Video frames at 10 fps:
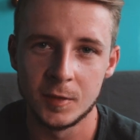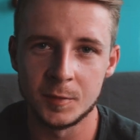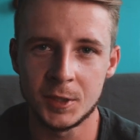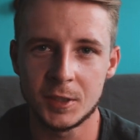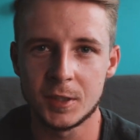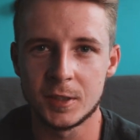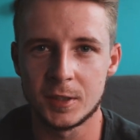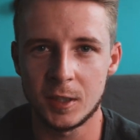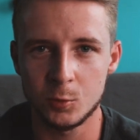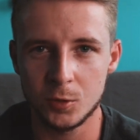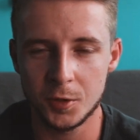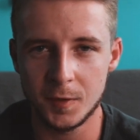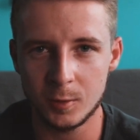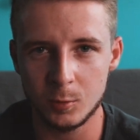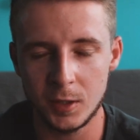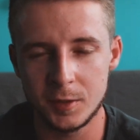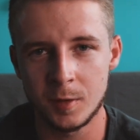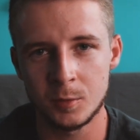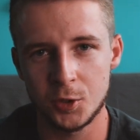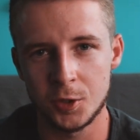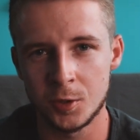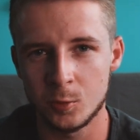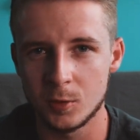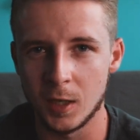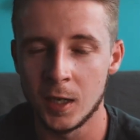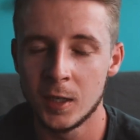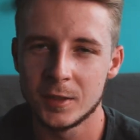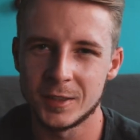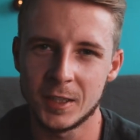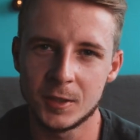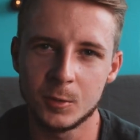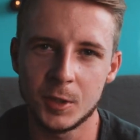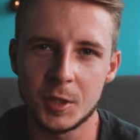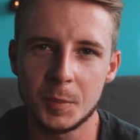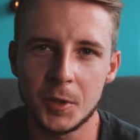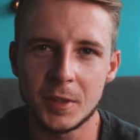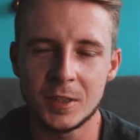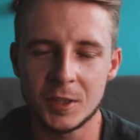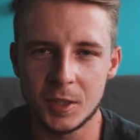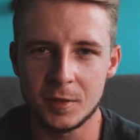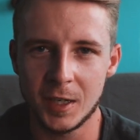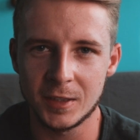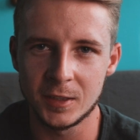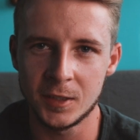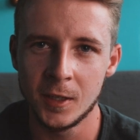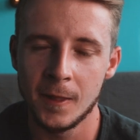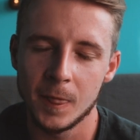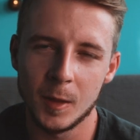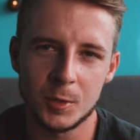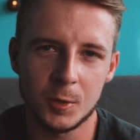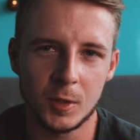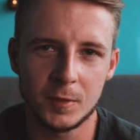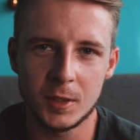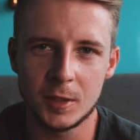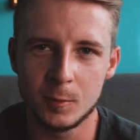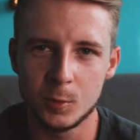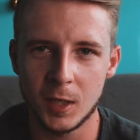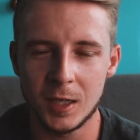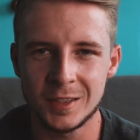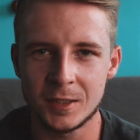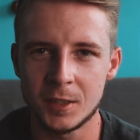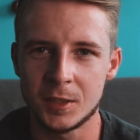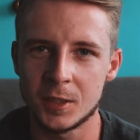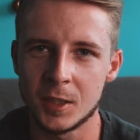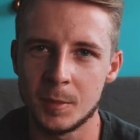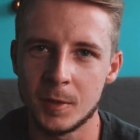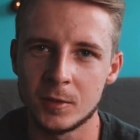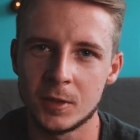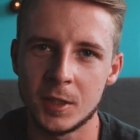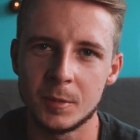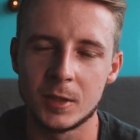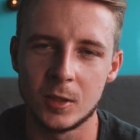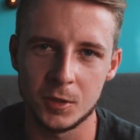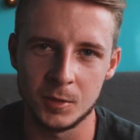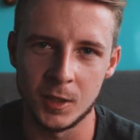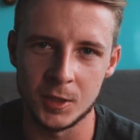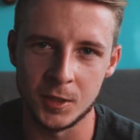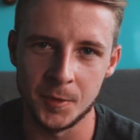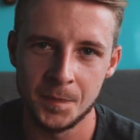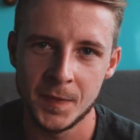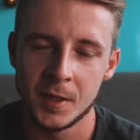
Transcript: W mieście jest za dużo światła i wam to się nie uda. Zarejestrujecie pojedyncze gwiazdy, na przykład wielki wóz, ale nie znajdziecie na pewno na niebie drogi mlecznej.